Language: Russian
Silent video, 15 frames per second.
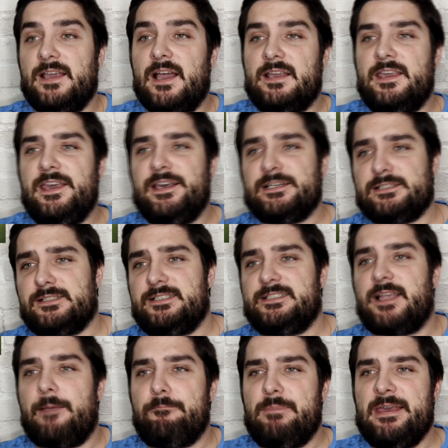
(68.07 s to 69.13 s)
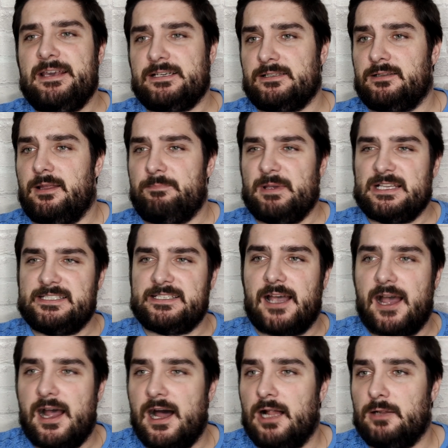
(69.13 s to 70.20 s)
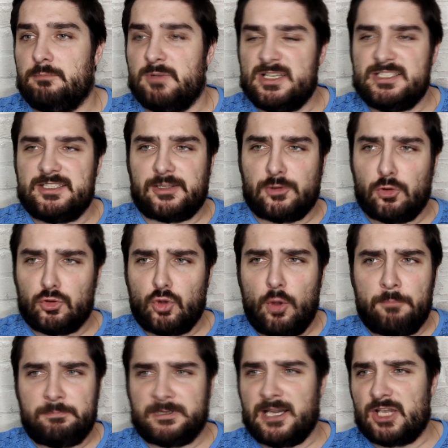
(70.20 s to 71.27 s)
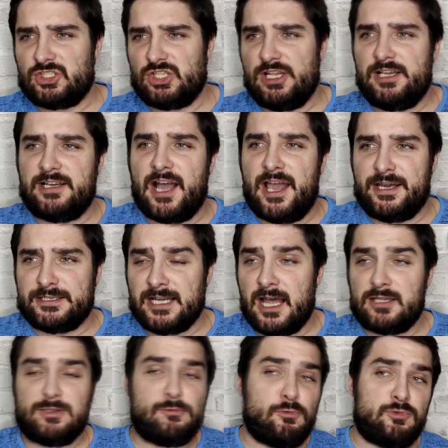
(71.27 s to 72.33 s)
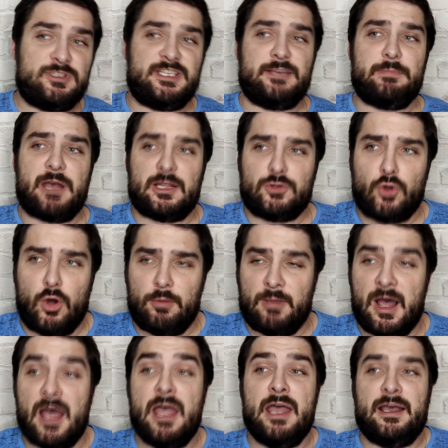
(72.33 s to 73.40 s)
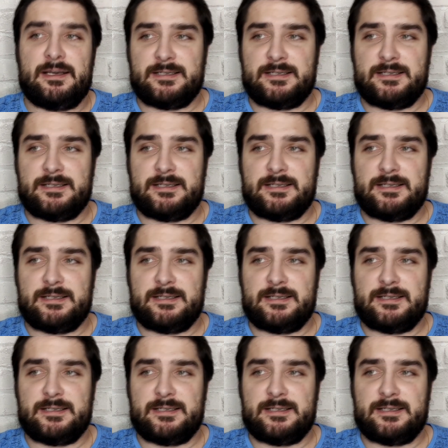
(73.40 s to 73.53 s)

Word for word: Я Кир Сапин мира написал, мы с трудом прошли Кайрат у себя дома.